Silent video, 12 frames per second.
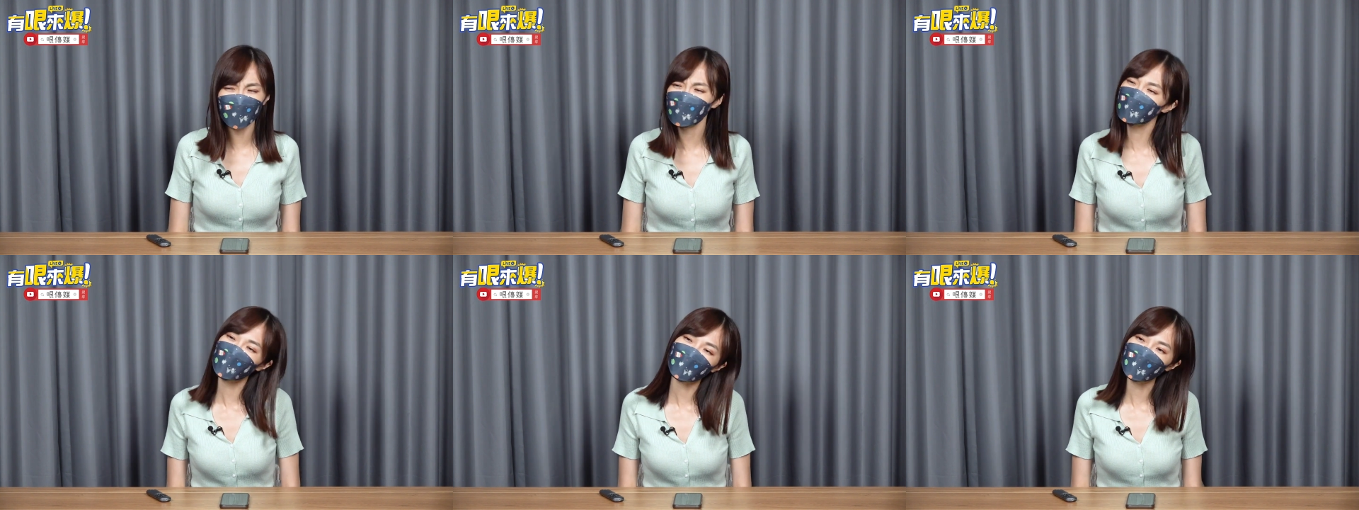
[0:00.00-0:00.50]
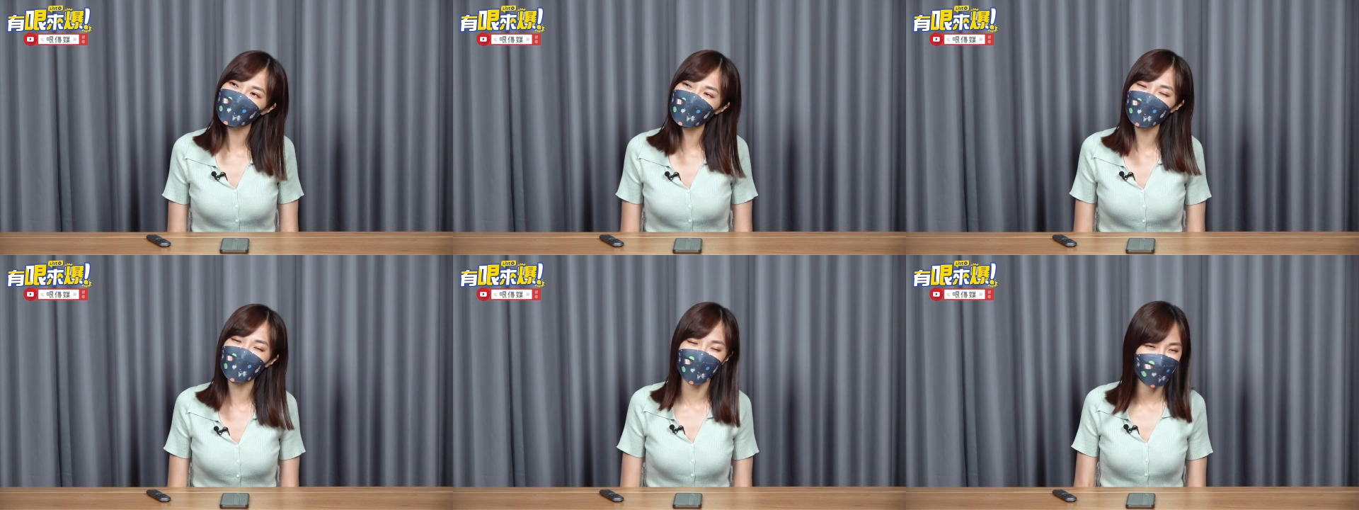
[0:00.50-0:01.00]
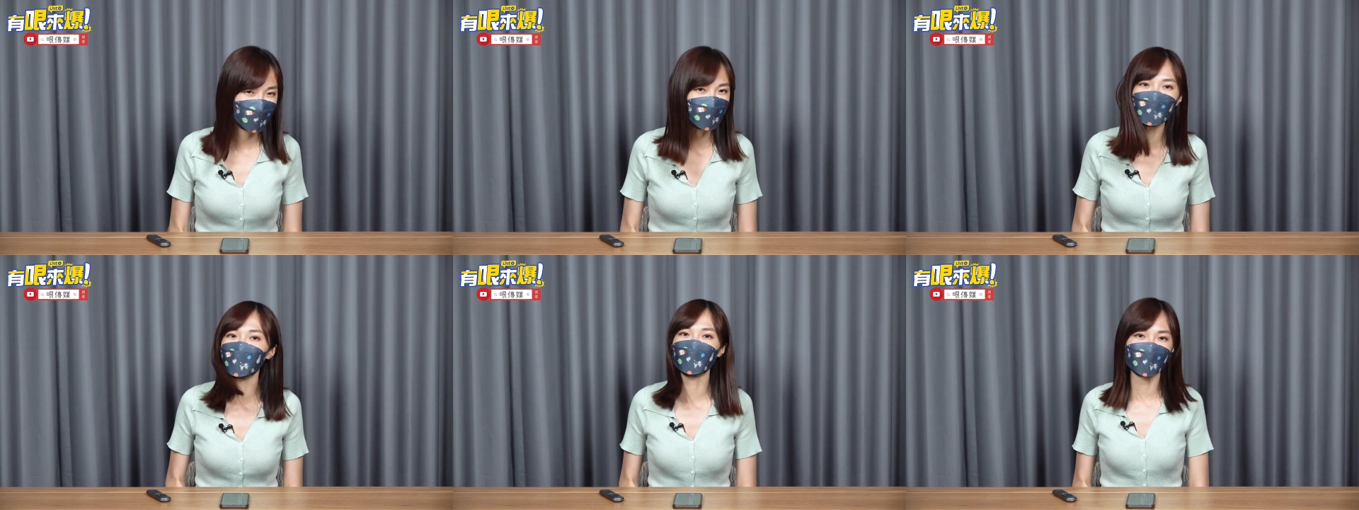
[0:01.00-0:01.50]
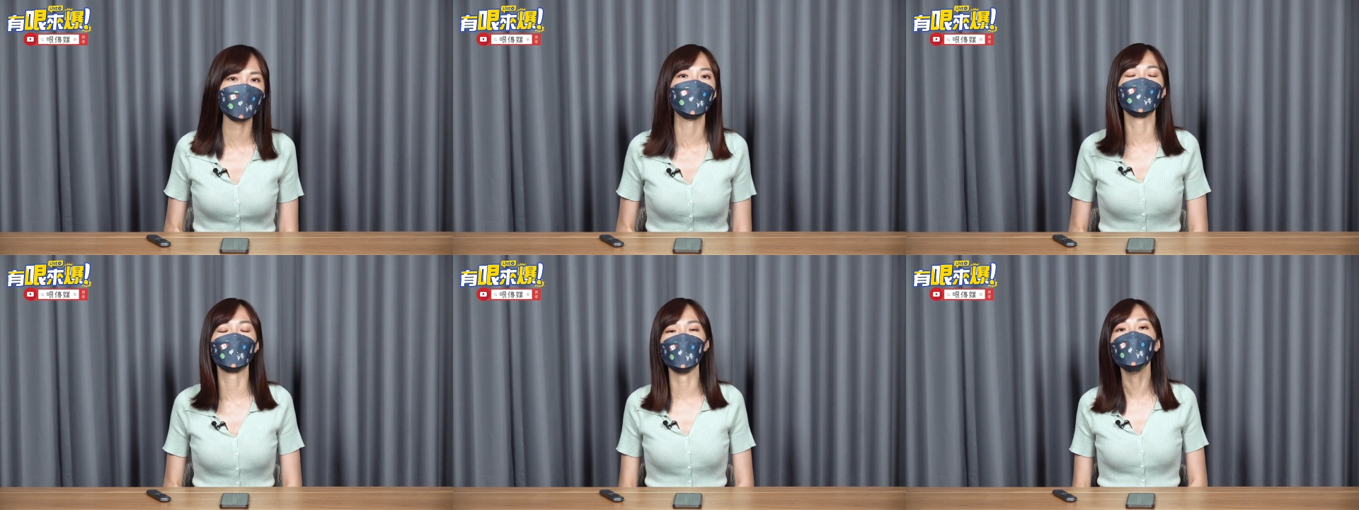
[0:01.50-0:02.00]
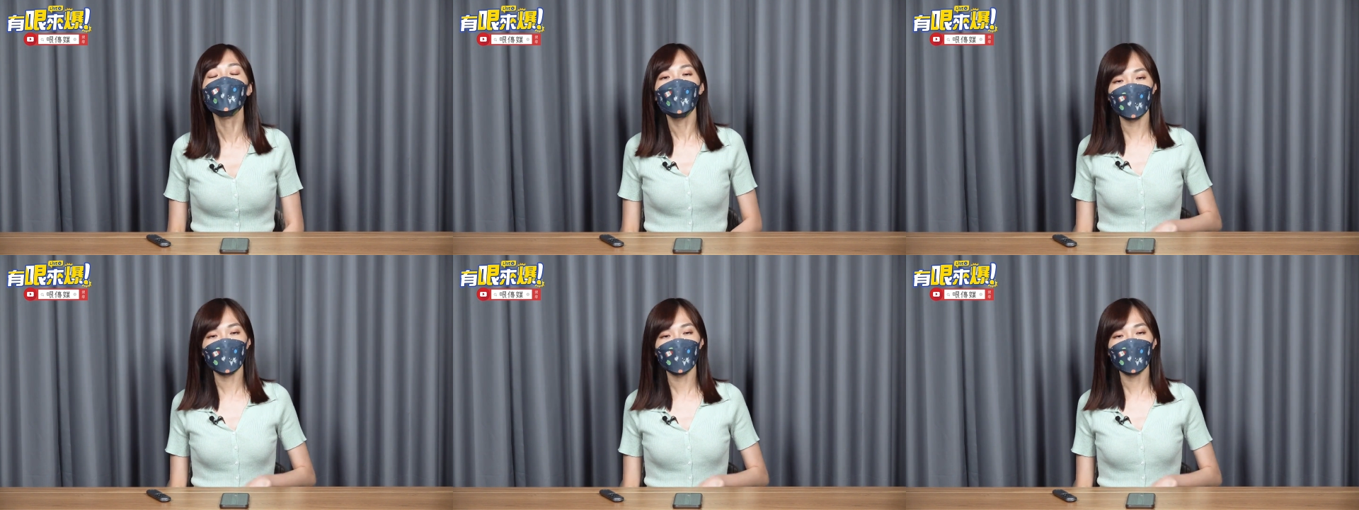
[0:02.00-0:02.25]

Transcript: 我就觉得我天啊，好感慨哦！